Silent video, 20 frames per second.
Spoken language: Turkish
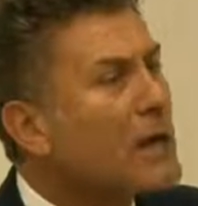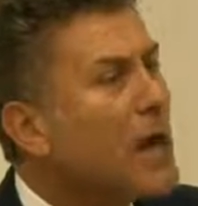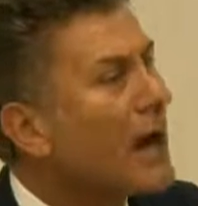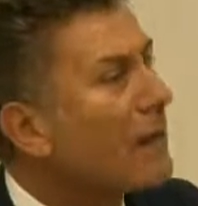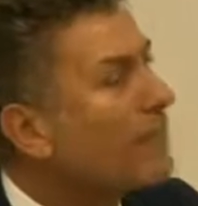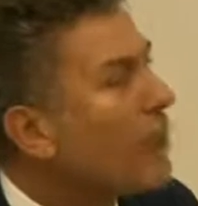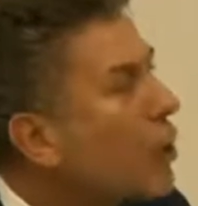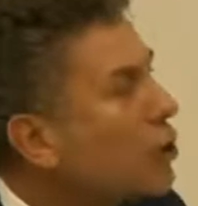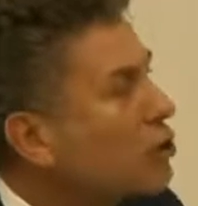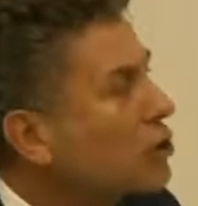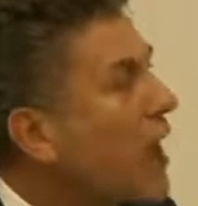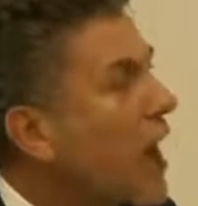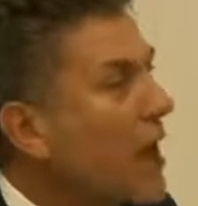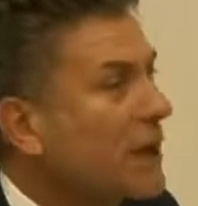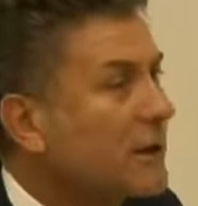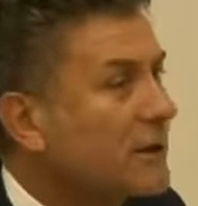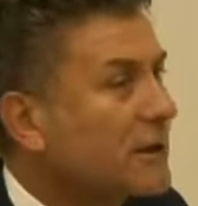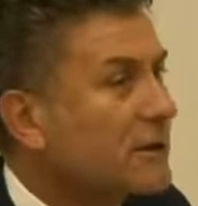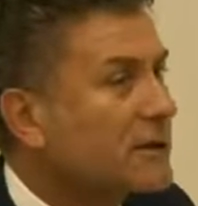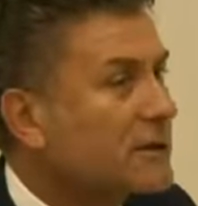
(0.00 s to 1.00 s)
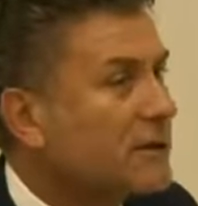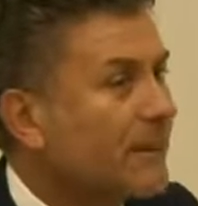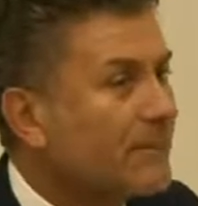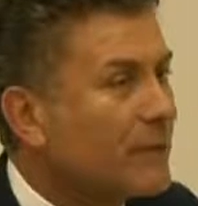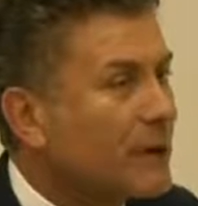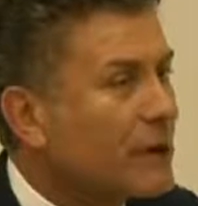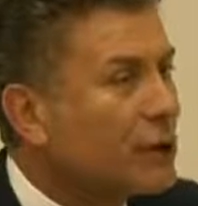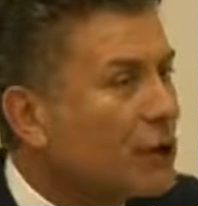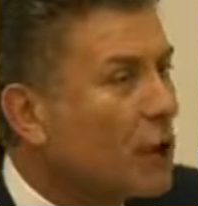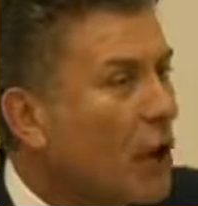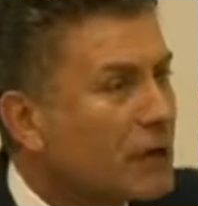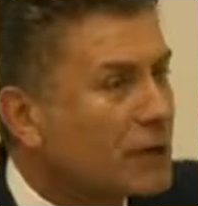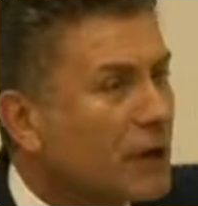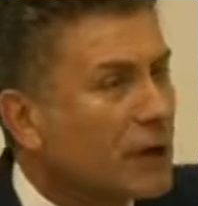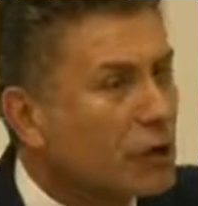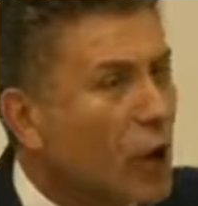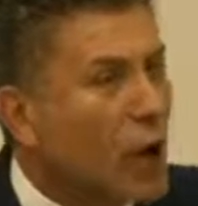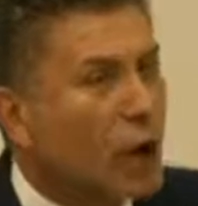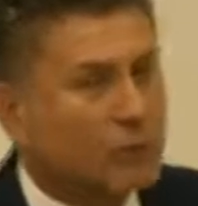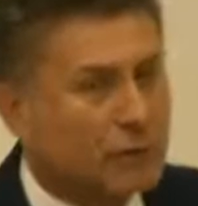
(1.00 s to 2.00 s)
milyar borçla aldınız.
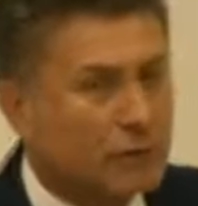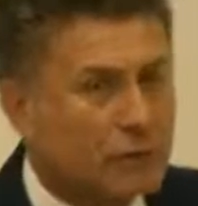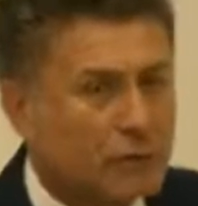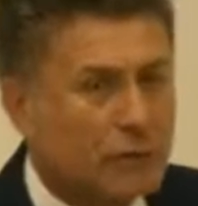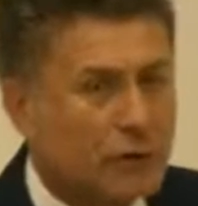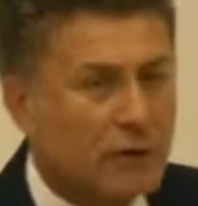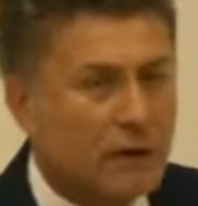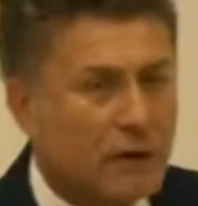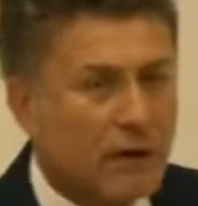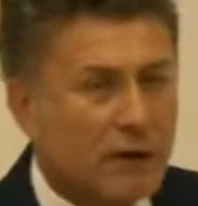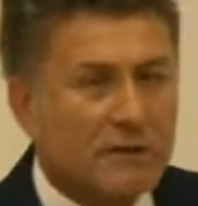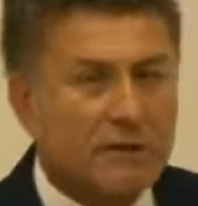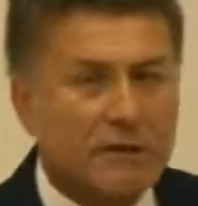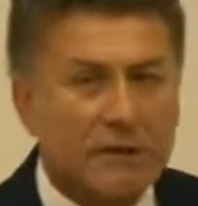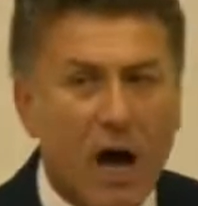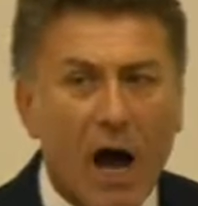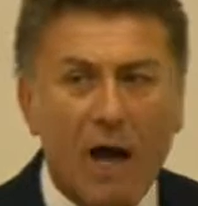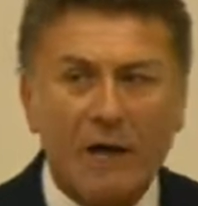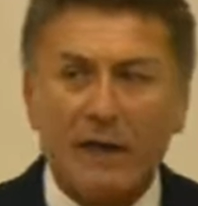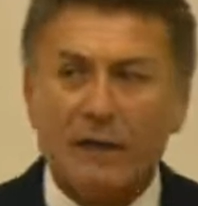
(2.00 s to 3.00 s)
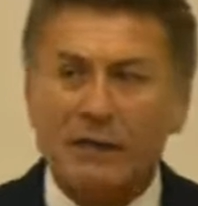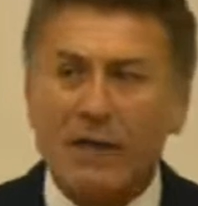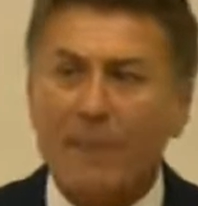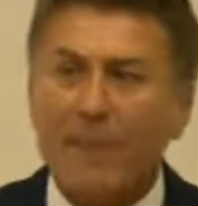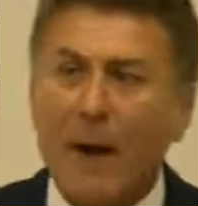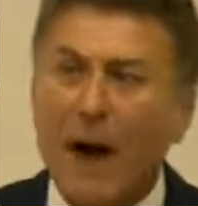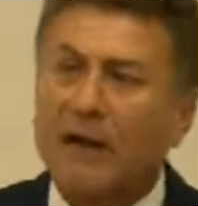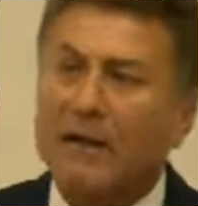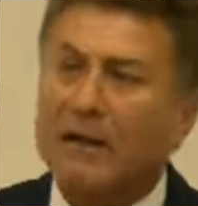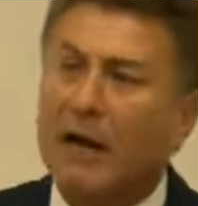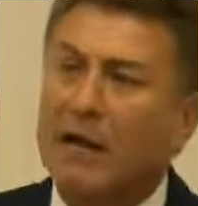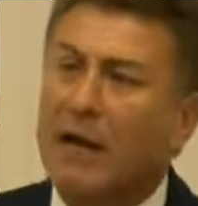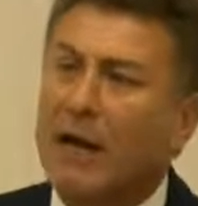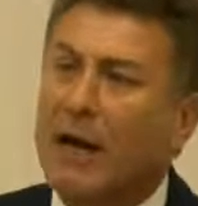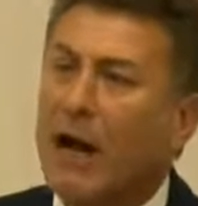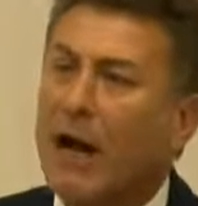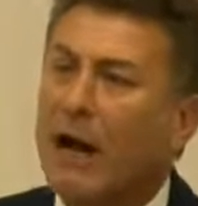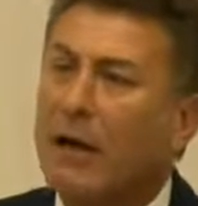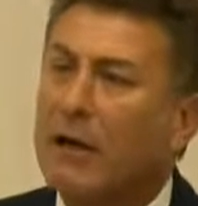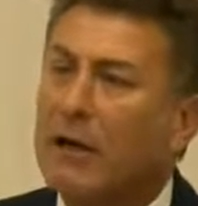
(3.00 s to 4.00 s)
2.4 sadece
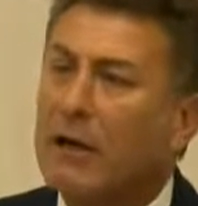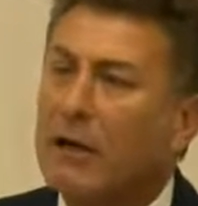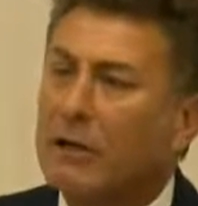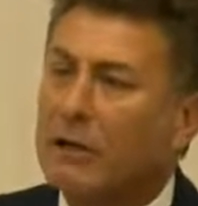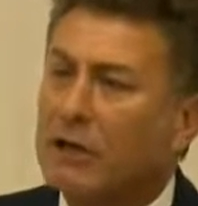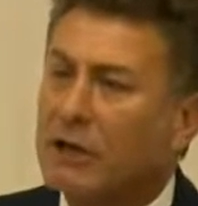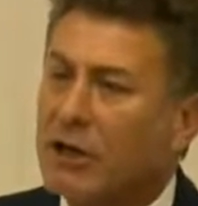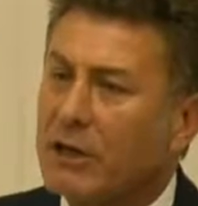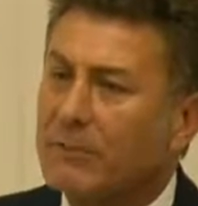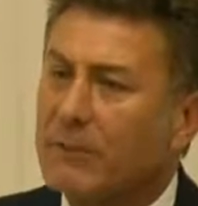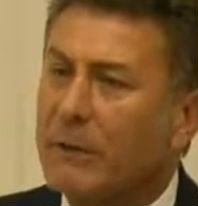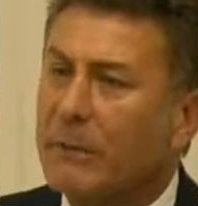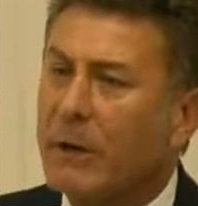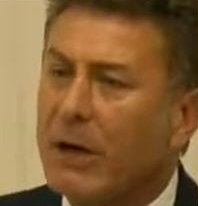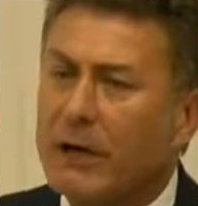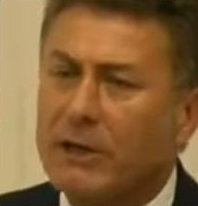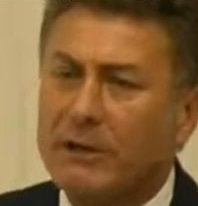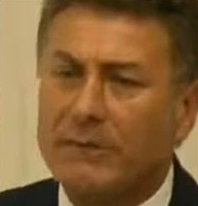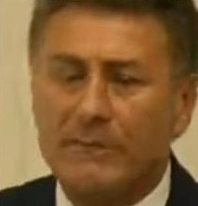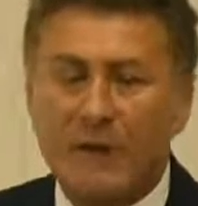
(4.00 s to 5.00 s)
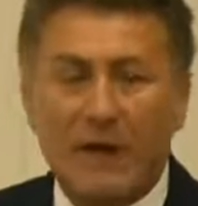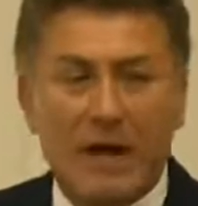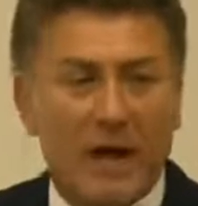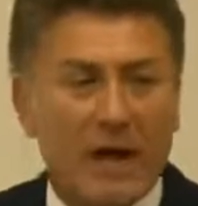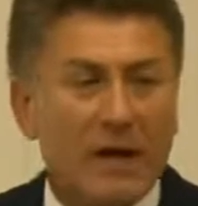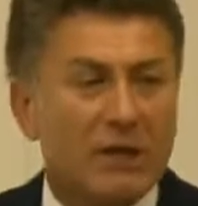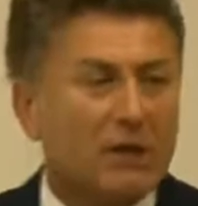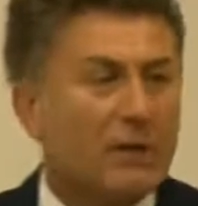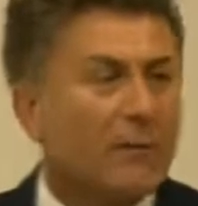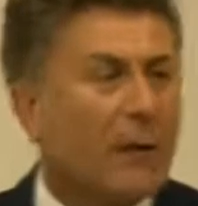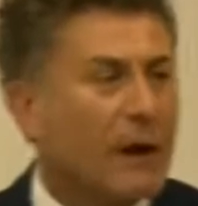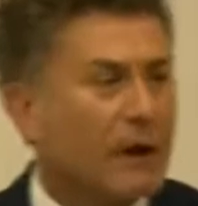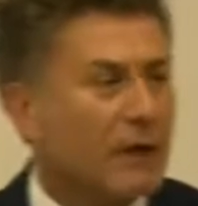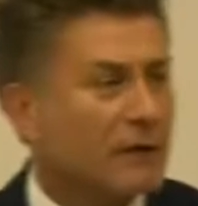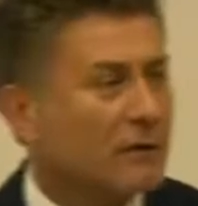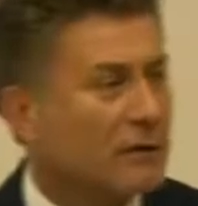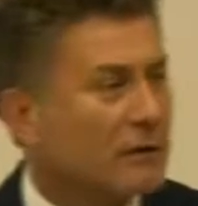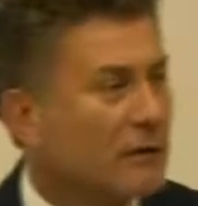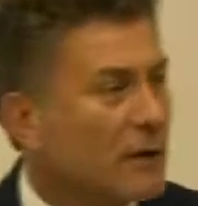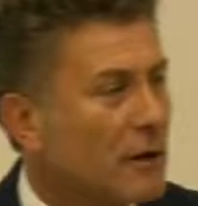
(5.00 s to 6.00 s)
bankalara 21 Ekim
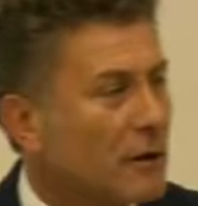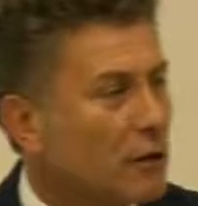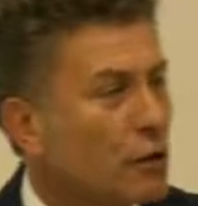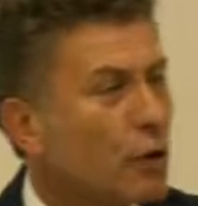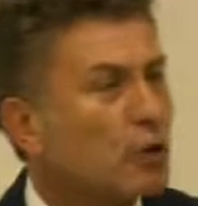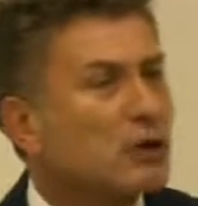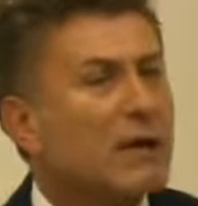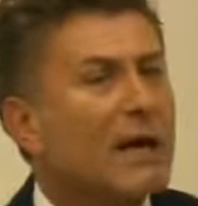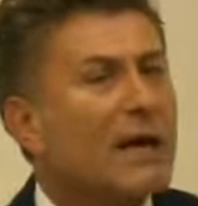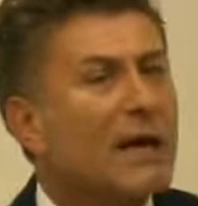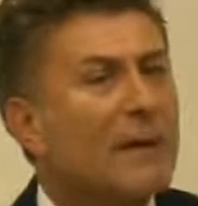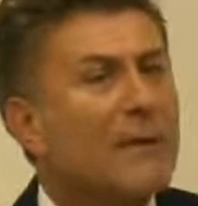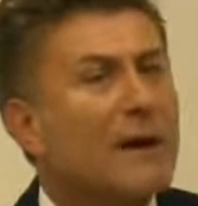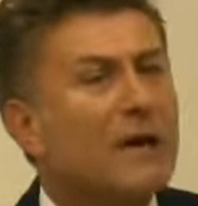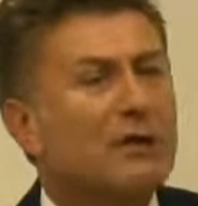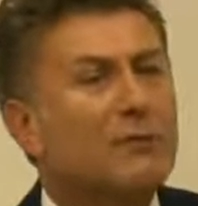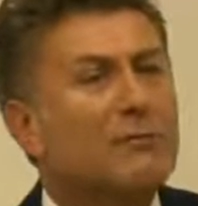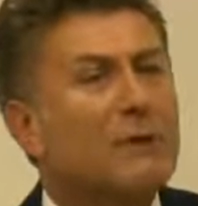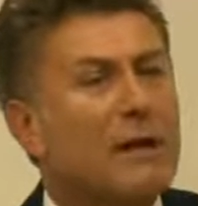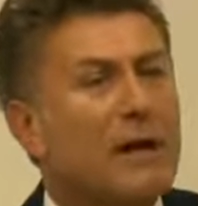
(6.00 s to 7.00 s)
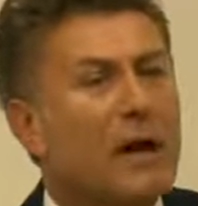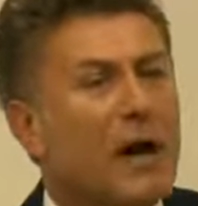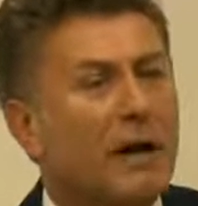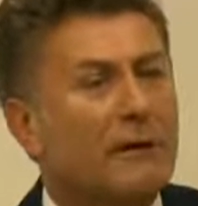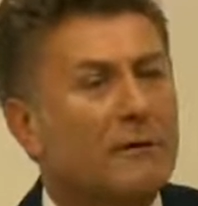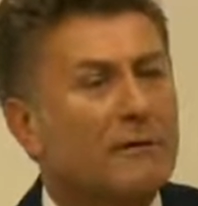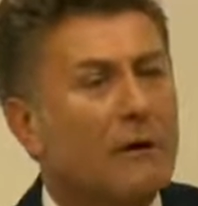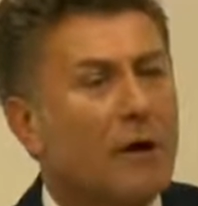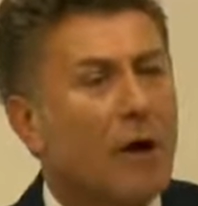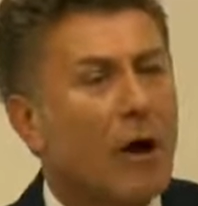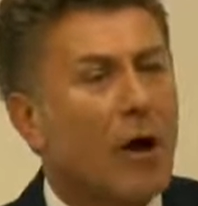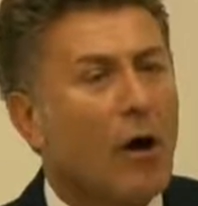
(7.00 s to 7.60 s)
ayı 155 milyar.